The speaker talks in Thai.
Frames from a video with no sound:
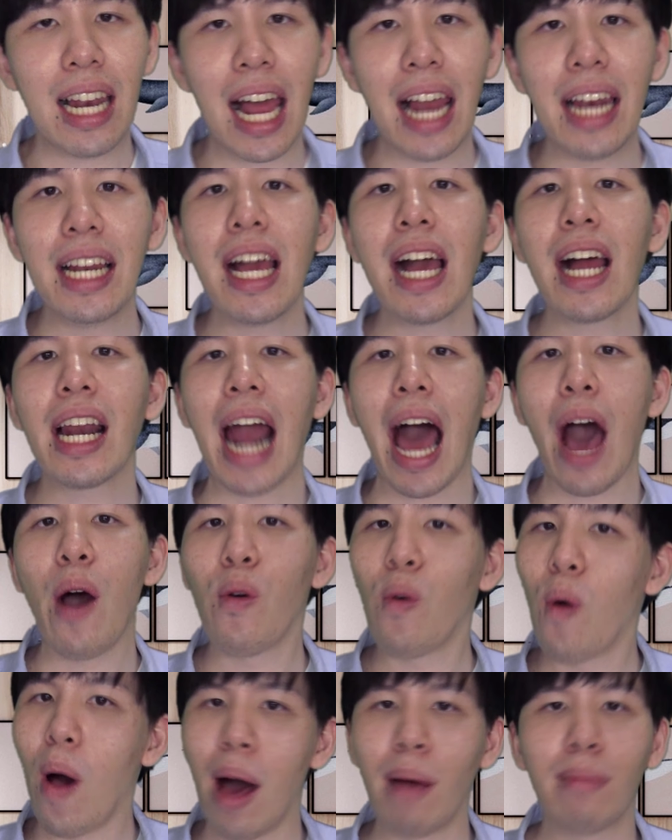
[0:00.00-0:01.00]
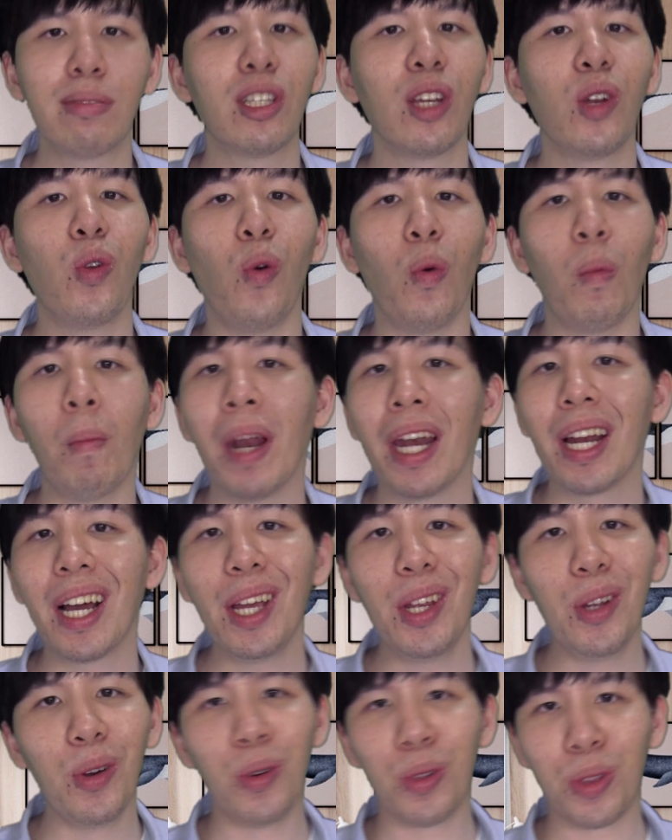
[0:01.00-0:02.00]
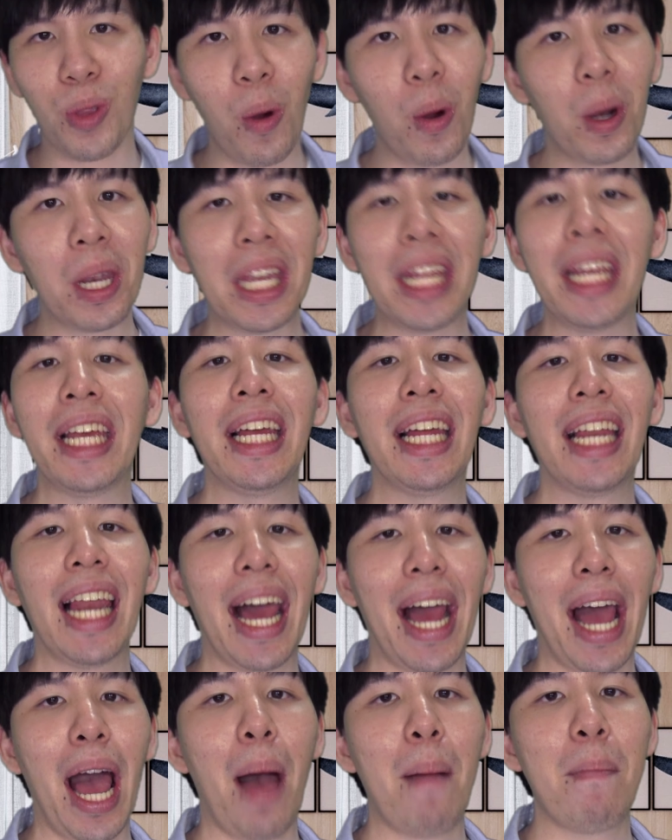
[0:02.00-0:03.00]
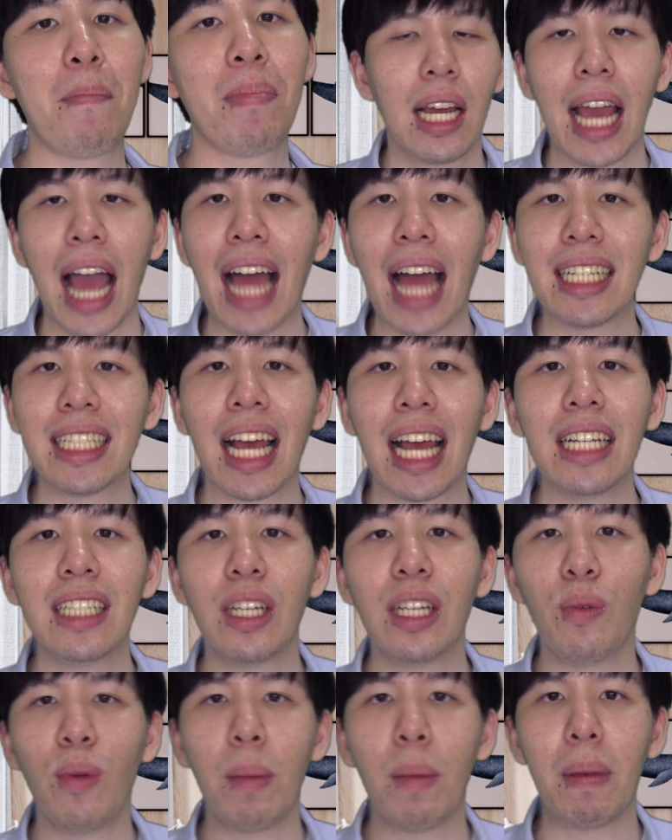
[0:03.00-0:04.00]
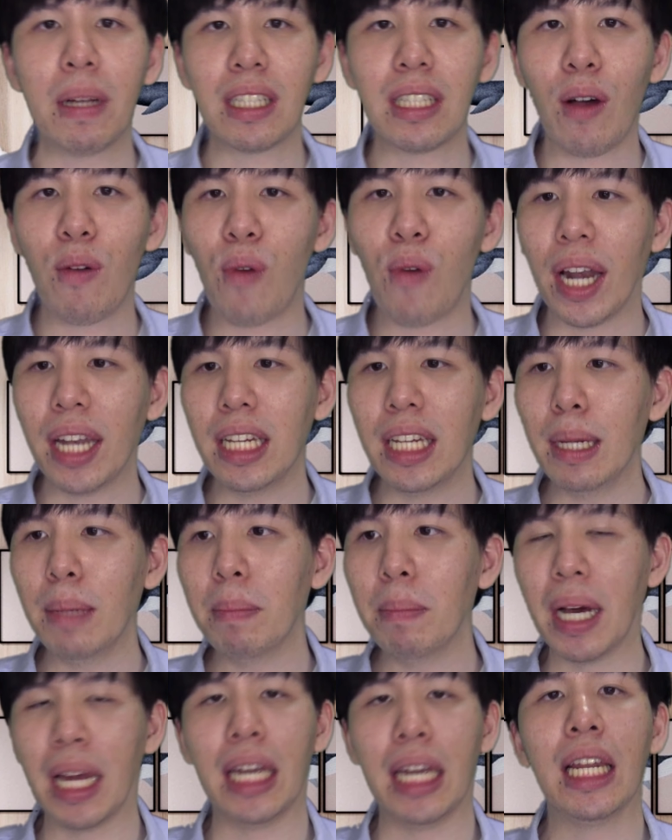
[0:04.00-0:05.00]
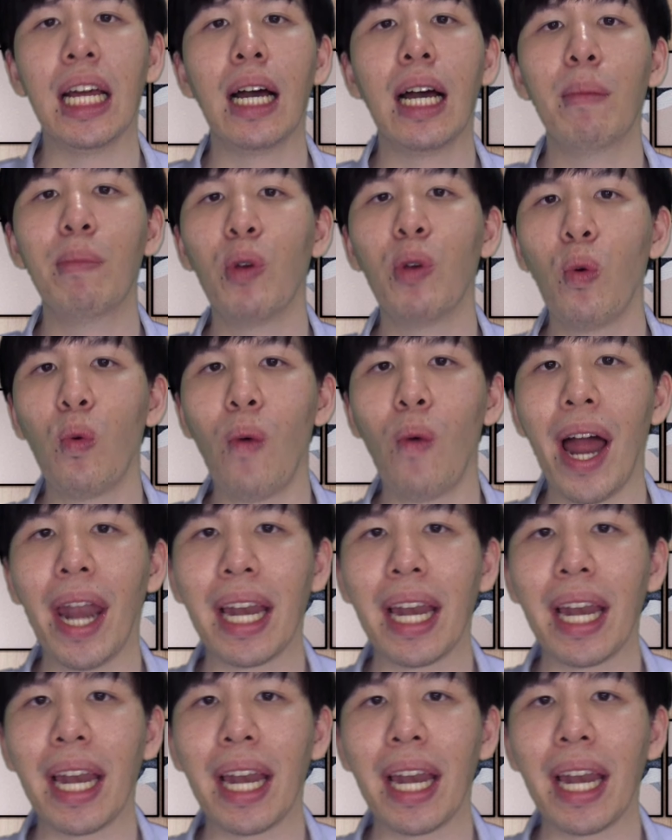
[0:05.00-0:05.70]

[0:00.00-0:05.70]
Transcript: และเรื่องราวความสนุกมันก็อยู่ตรงนี้แหละครับ การใช้ชีวิตประจำวันที่เหมือนเดิมทุกวั